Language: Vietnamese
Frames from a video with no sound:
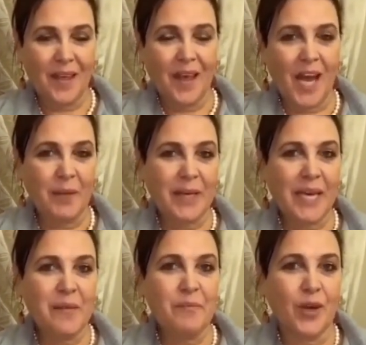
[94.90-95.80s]
Nam Phi.
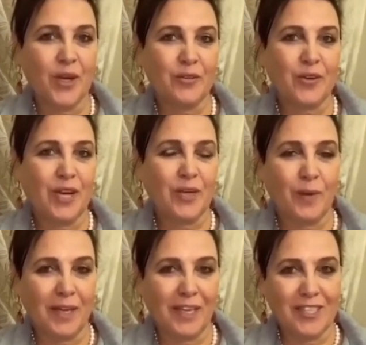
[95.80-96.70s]
Tôi đã trở
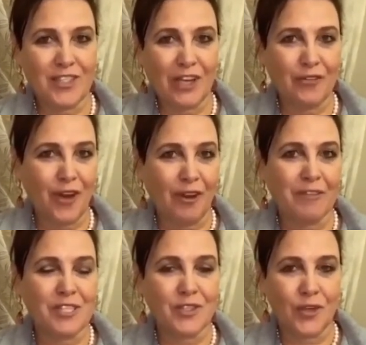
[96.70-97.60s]
thành một phần của
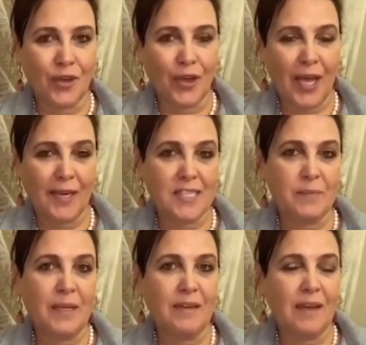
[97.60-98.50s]
Rawan vào
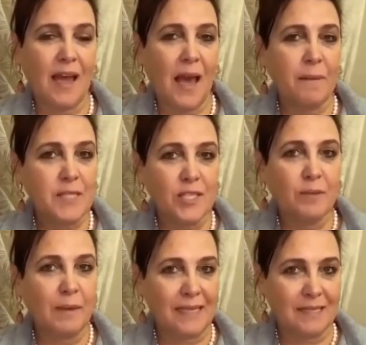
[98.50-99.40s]
tháng 1 năm nay
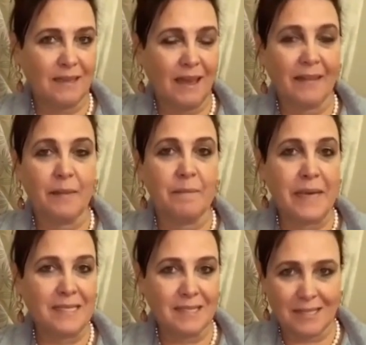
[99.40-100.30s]
và trải
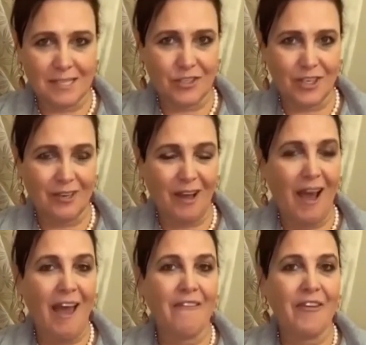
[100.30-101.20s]
nghiệm những tình huống
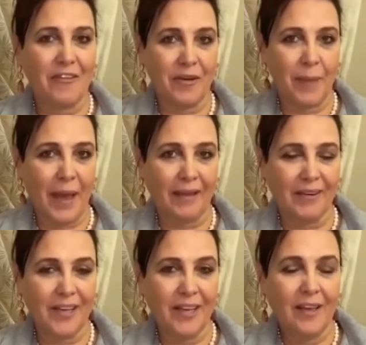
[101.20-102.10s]
hoàn toàn tốt nhất từ
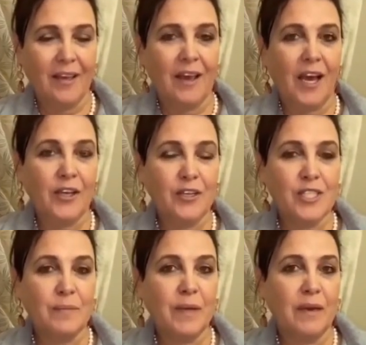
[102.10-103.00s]
trước tới giờ.
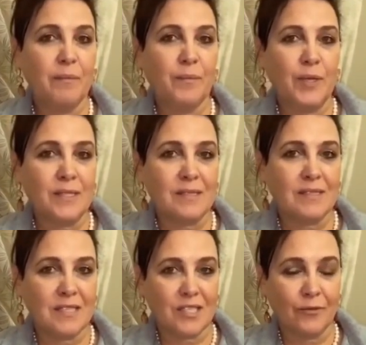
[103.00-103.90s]
Tôi
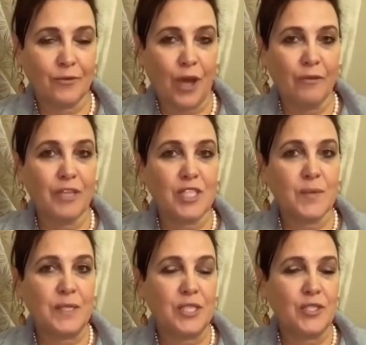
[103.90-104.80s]
đã tham gia và kinh
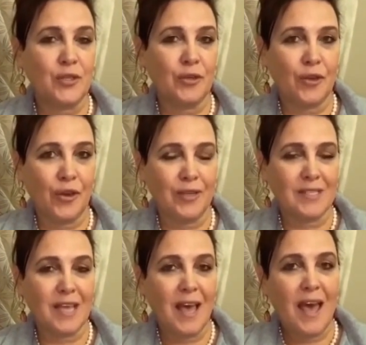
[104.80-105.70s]
doanh được khoảng
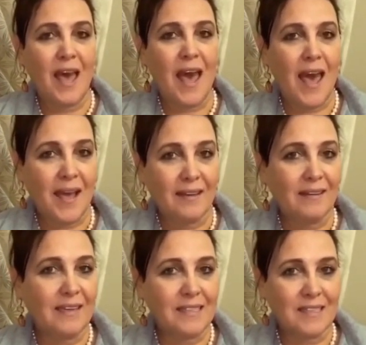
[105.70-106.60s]
20 năm
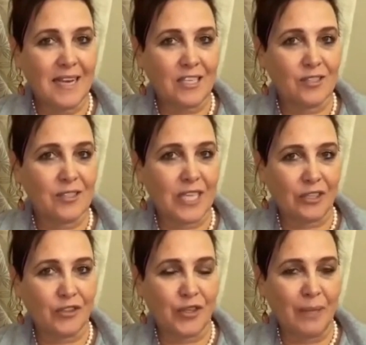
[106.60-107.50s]
và trên phạm
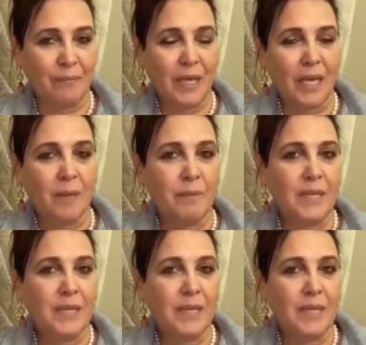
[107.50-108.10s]
vi quốc tế.